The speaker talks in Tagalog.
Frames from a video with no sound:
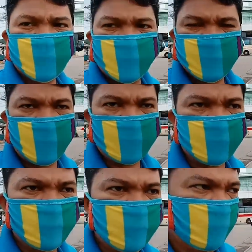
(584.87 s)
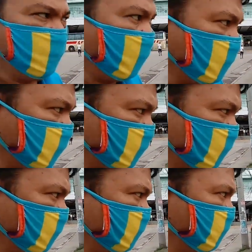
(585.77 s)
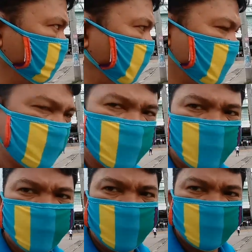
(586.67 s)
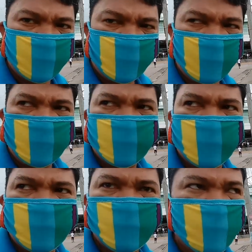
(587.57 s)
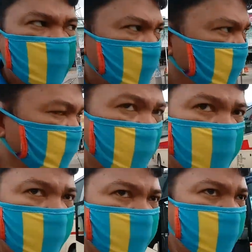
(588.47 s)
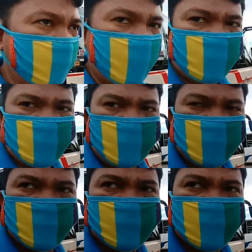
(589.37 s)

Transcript: Metro Shuttle. Ibang bus to na sinakyan ko. Nung kanina kabababa ko lang.